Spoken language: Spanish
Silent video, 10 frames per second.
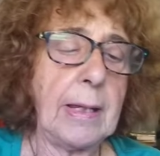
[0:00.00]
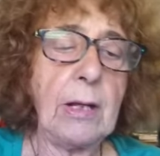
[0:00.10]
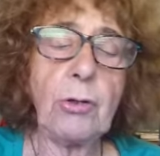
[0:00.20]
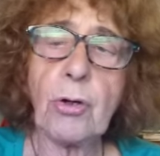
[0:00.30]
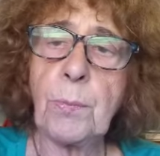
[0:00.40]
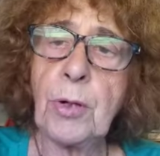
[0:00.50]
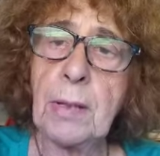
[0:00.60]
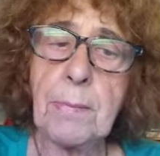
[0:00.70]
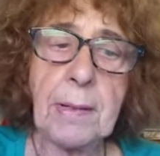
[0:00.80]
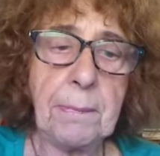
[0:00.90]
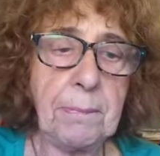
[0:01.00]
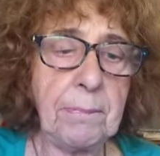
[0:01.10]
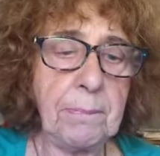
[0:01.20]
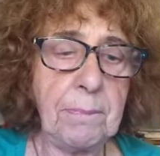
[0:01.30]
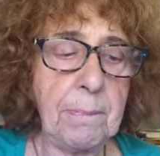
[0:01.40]
El otro poema
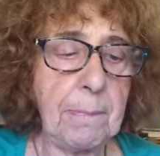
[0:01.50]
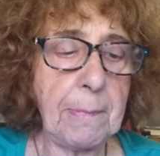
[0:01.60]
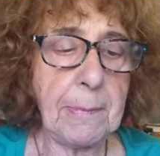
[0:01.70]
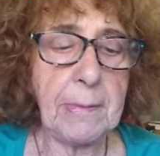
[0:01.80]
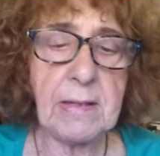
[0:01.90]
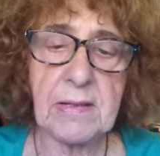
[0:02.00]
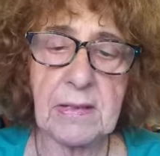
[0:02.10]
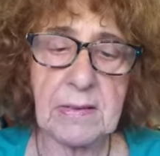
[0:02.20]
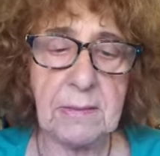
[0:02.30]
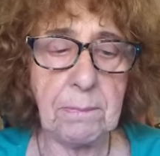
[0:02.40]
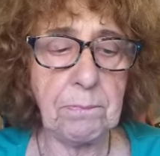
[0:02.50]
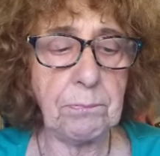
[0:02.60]
dice así.